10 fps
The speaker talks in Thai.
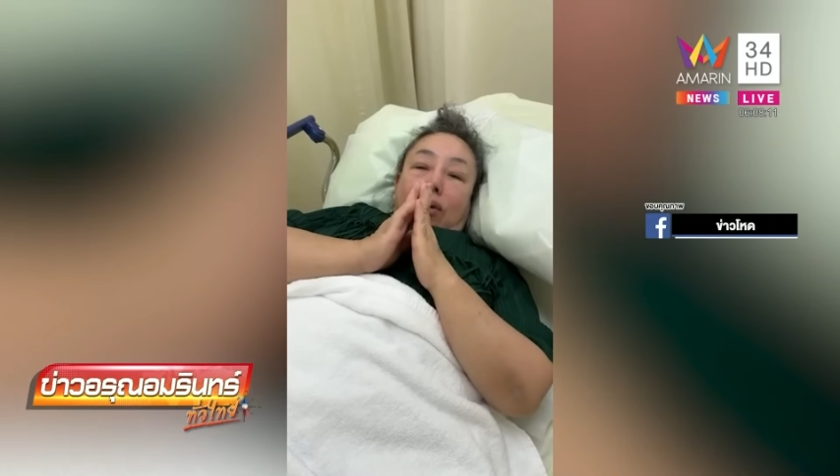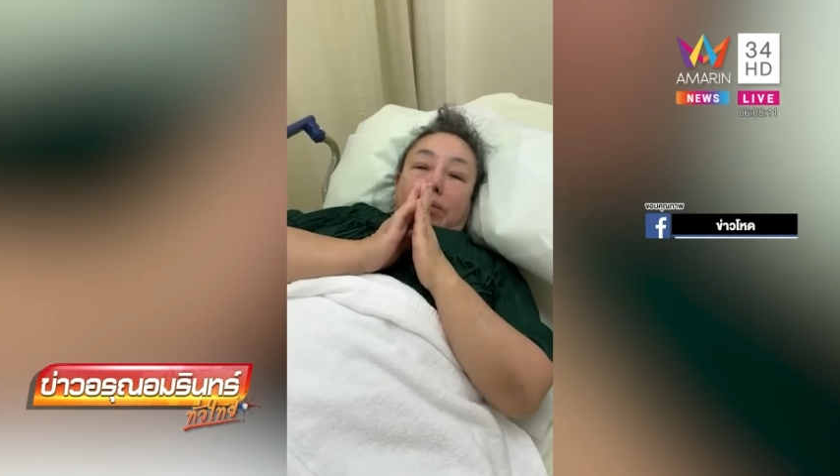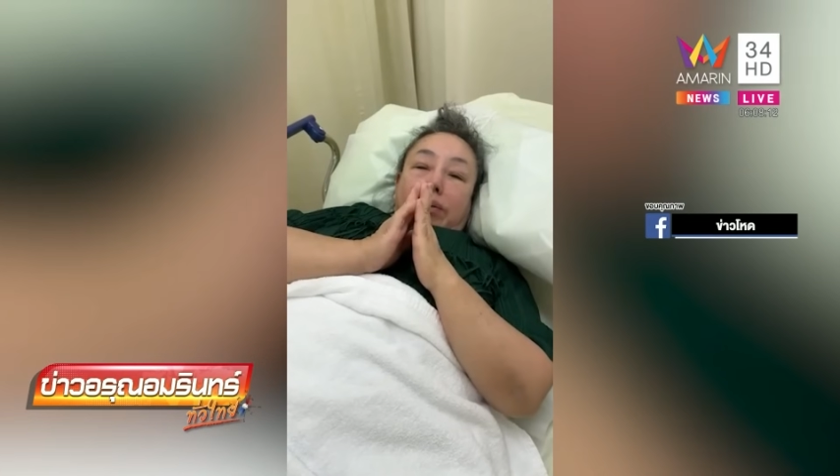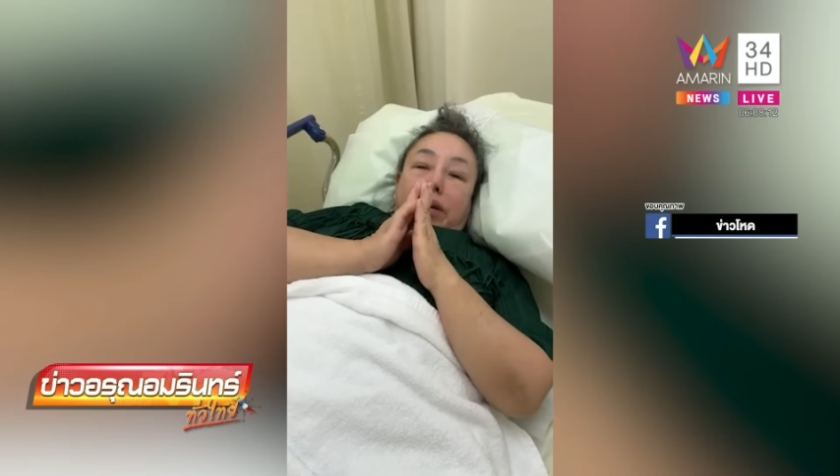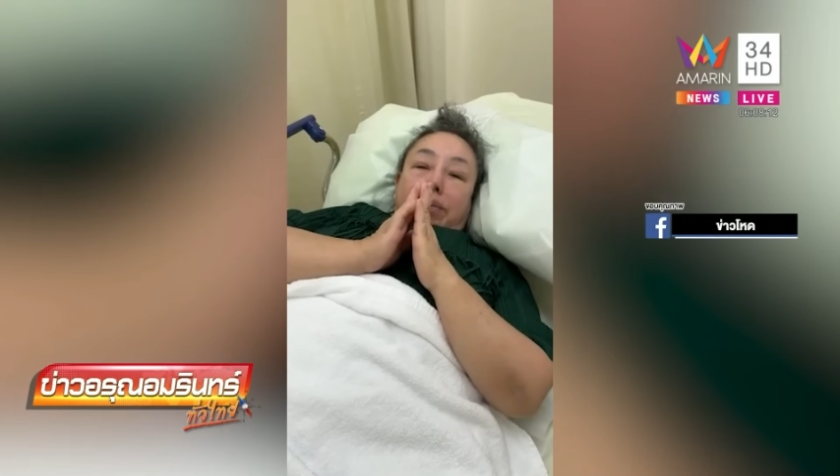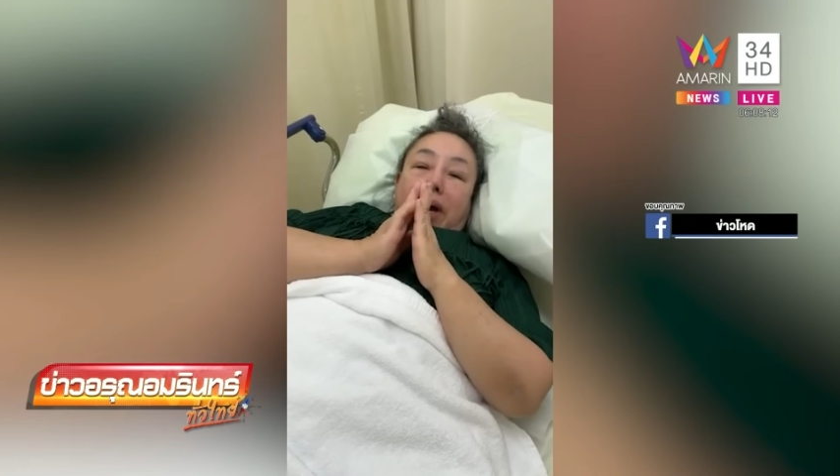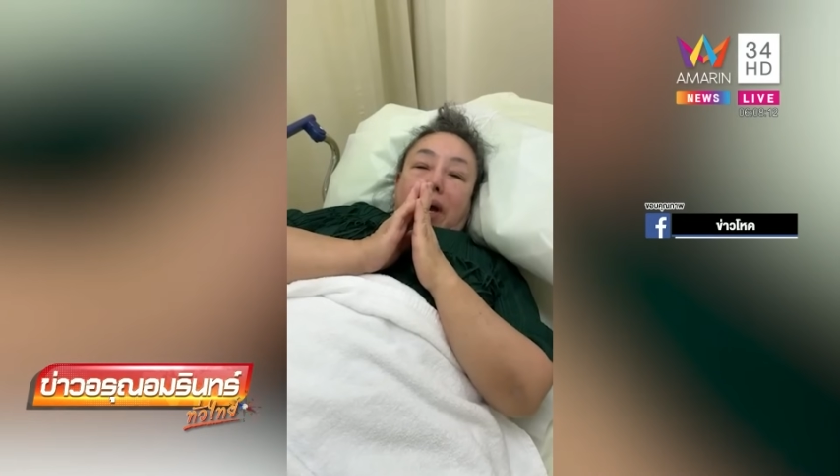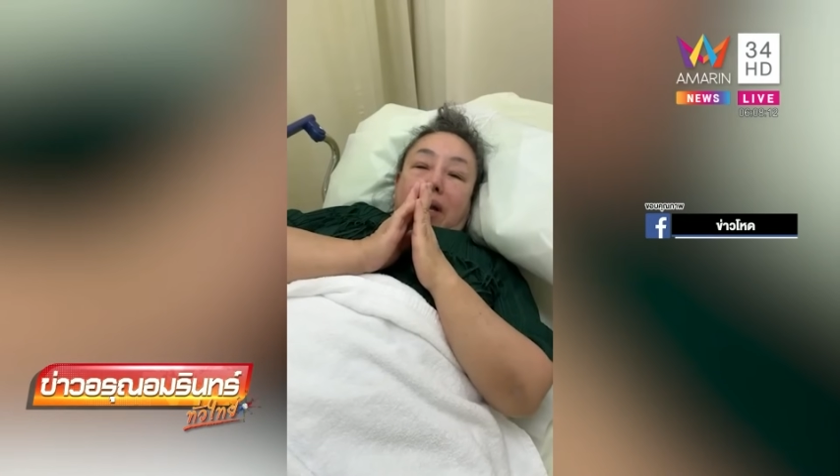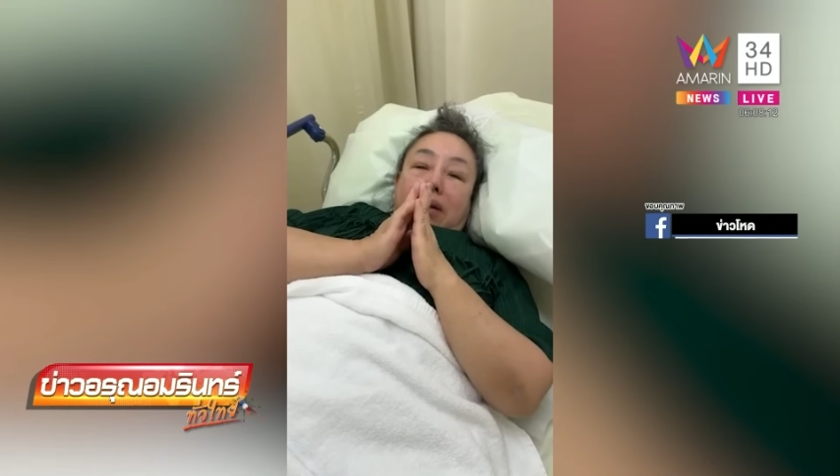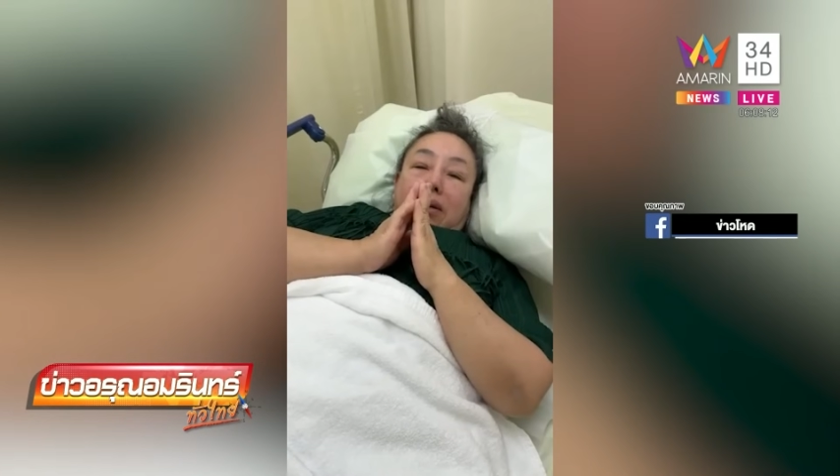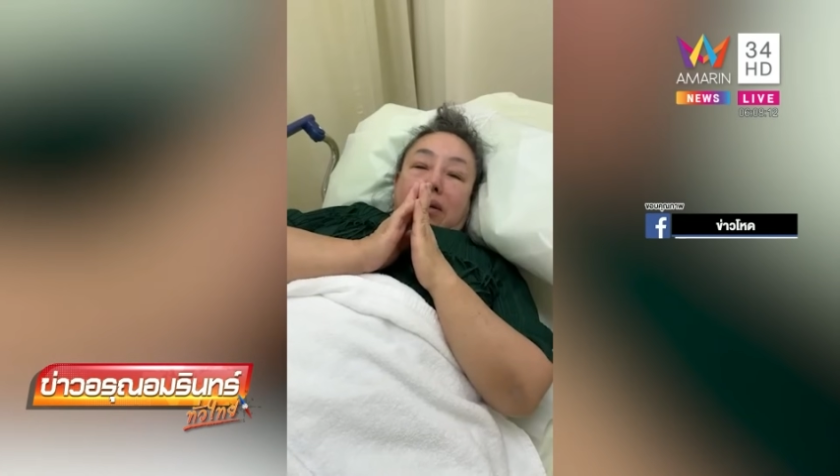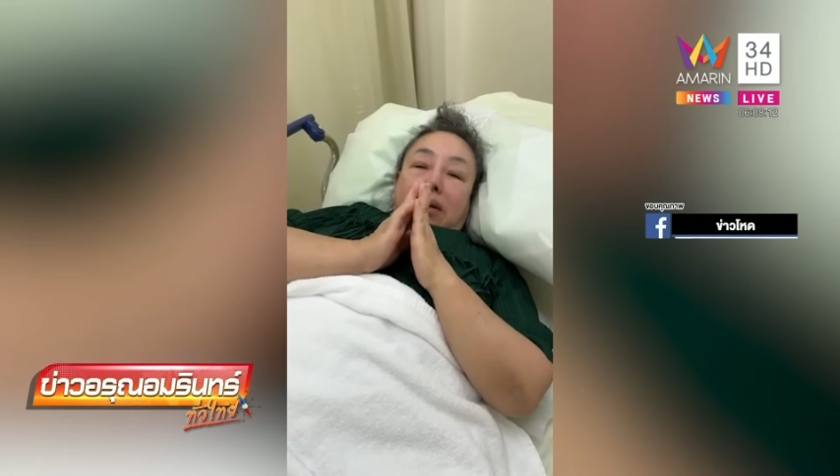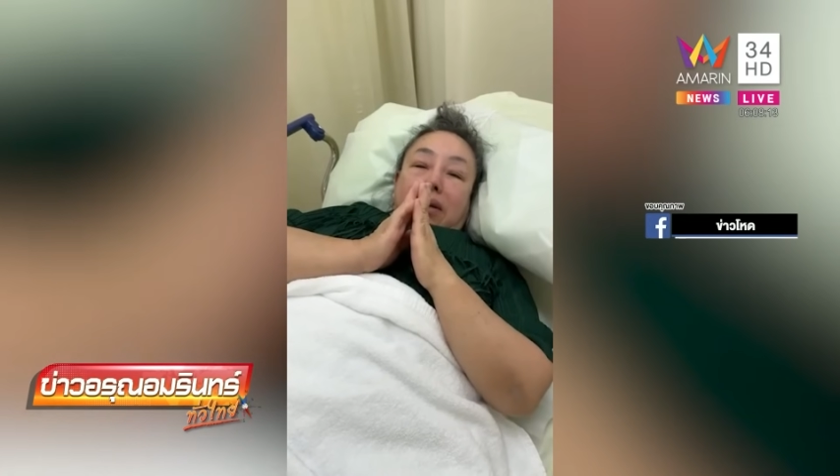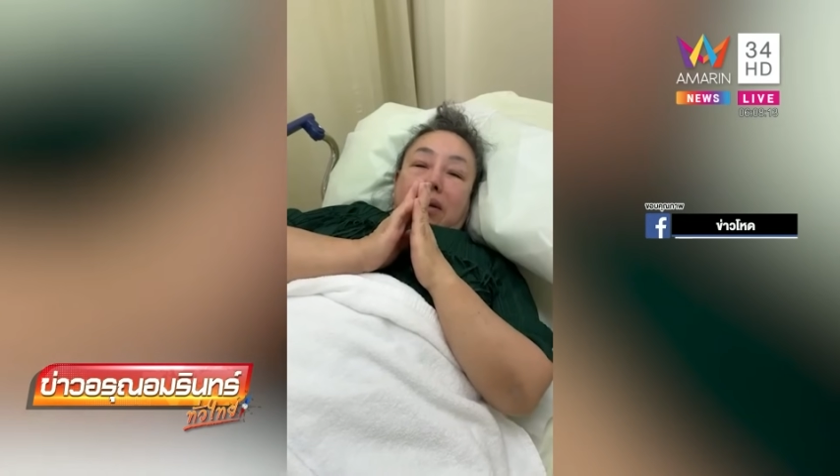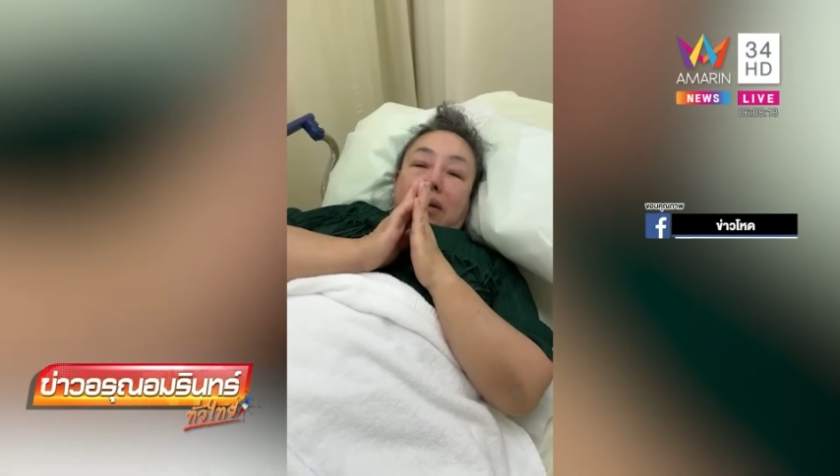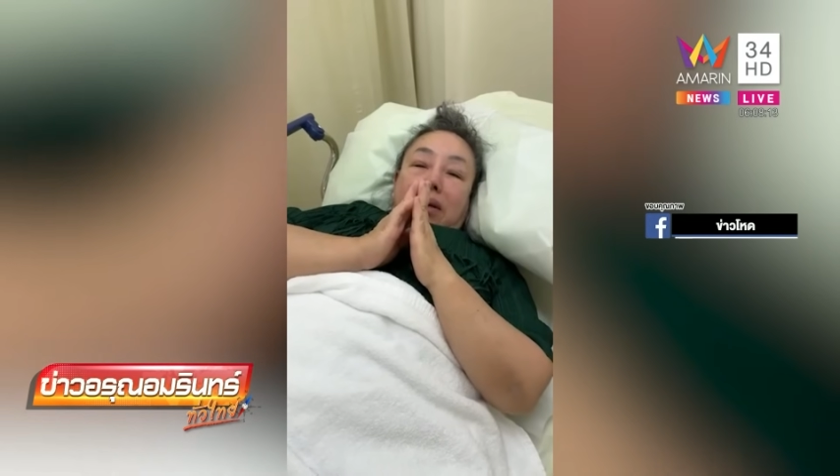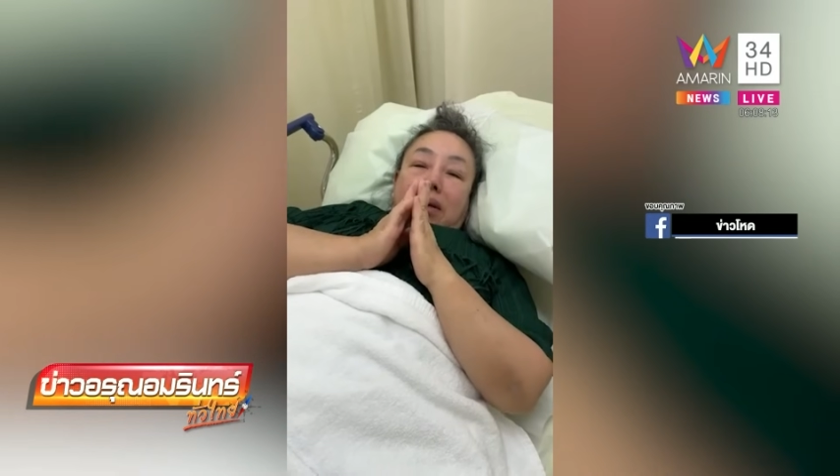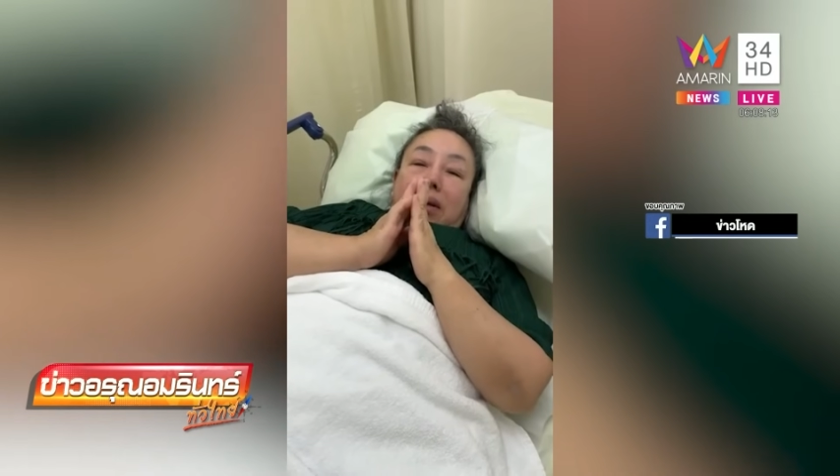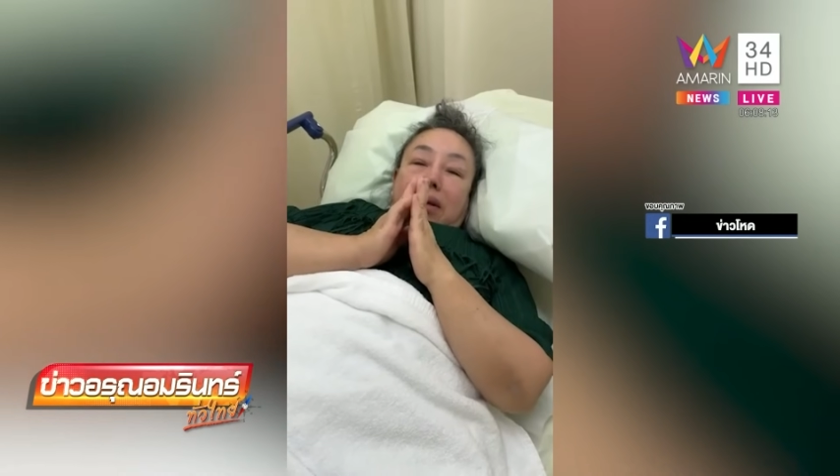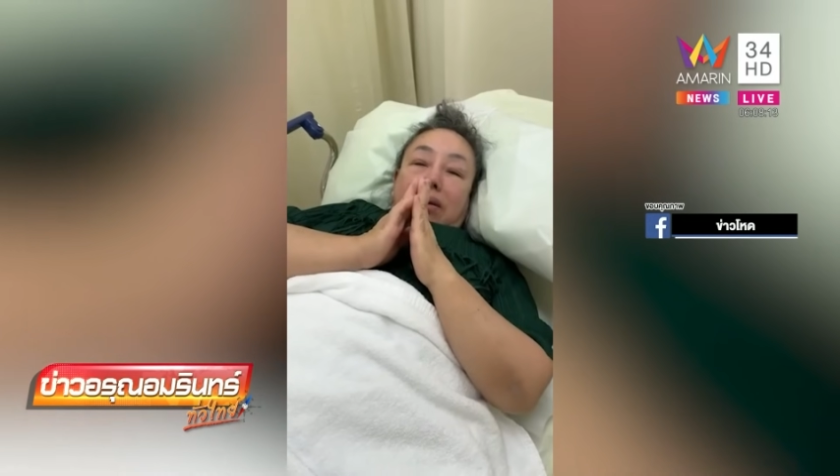แต่นี่คือภาพที่เราไม่เคยเห็นมาก่อน
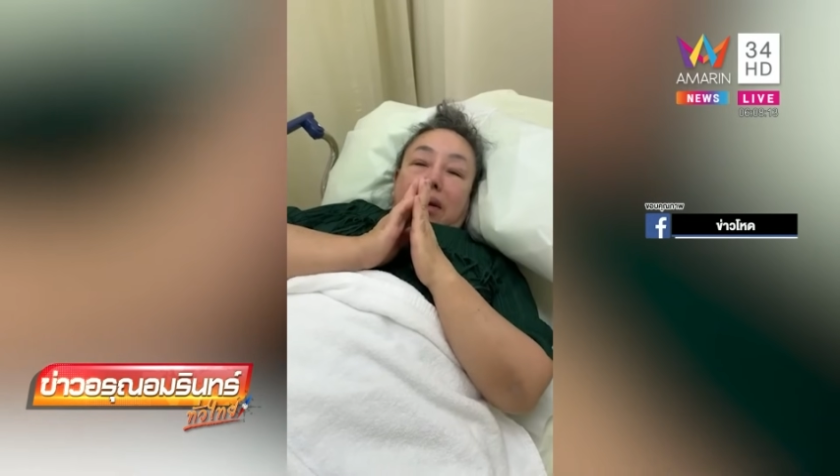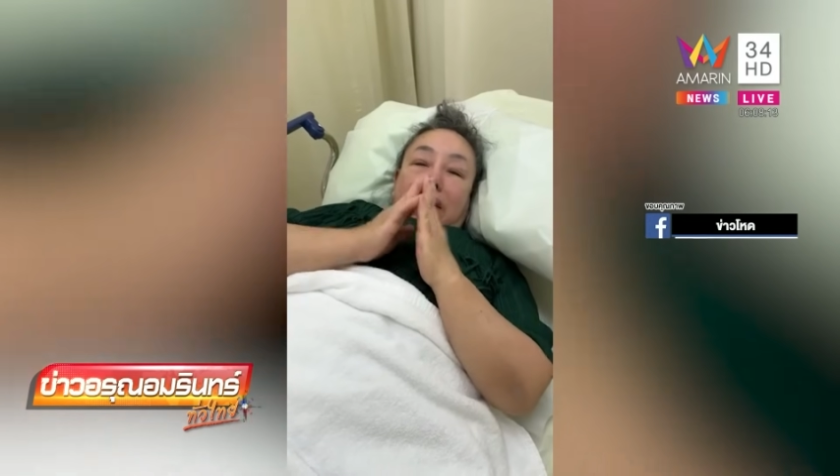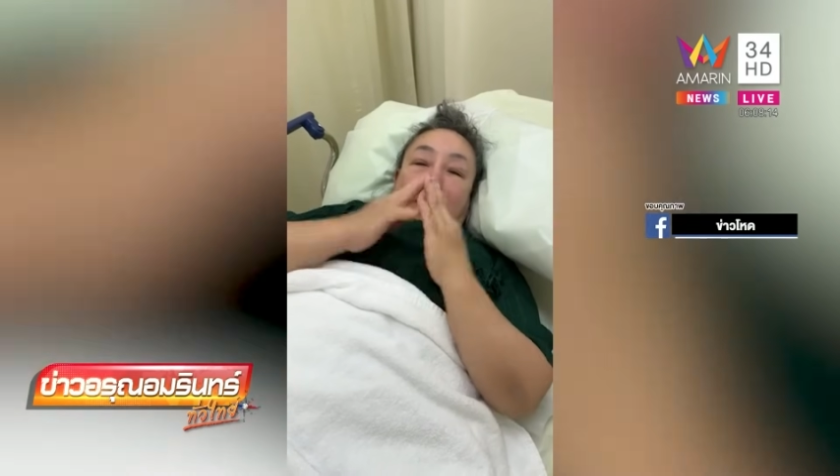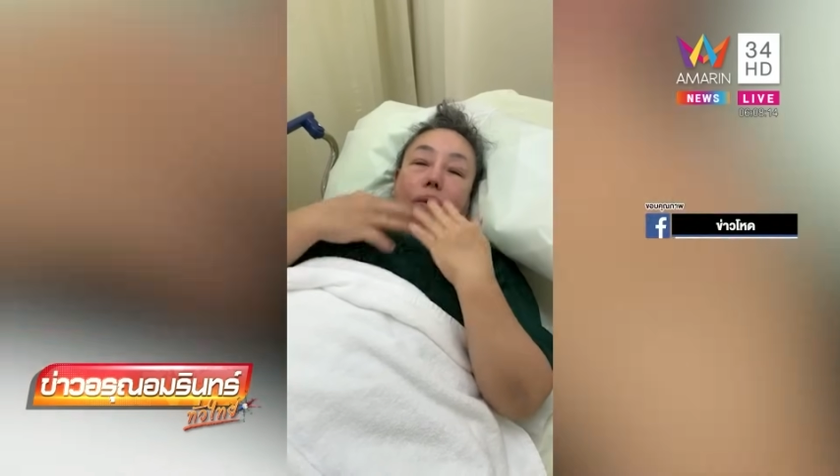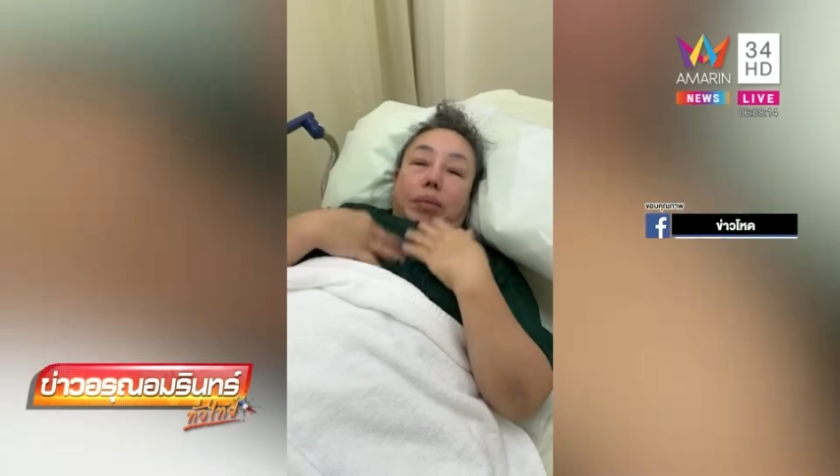เพราะทุกครั้งที่เราเคยเห็น